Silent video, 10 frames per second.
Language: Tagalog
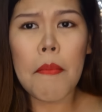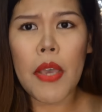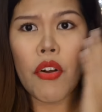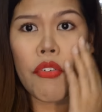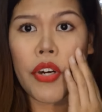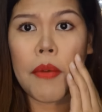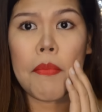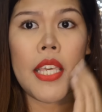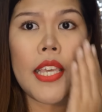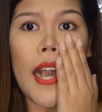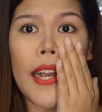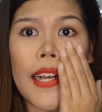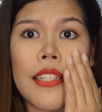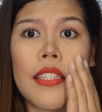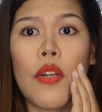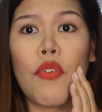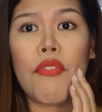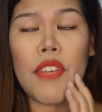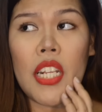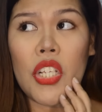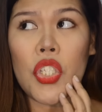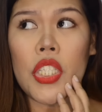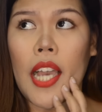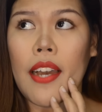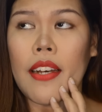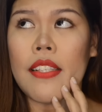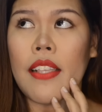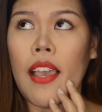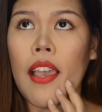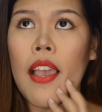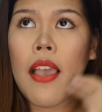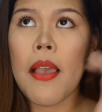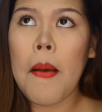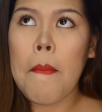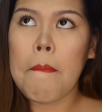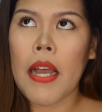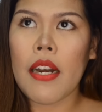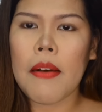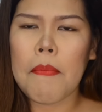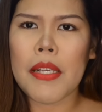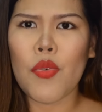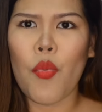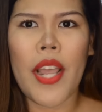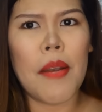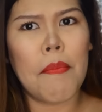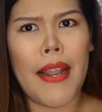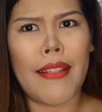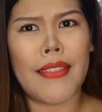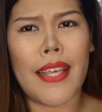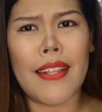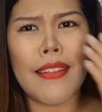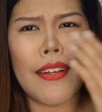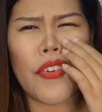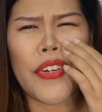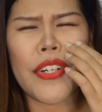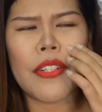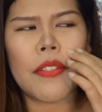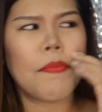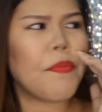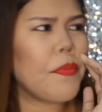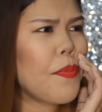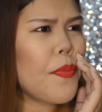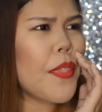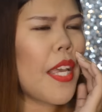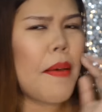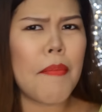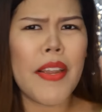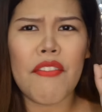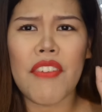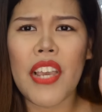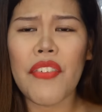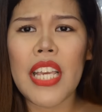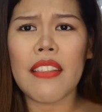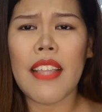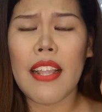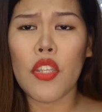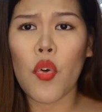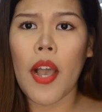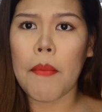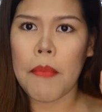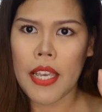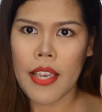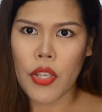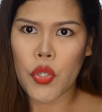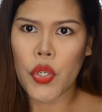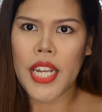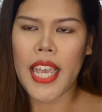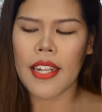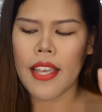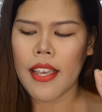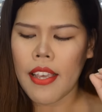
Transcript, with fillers: Pero for me, ang ganda ng finish niya kasi parang mas well-blended or very thin yung application and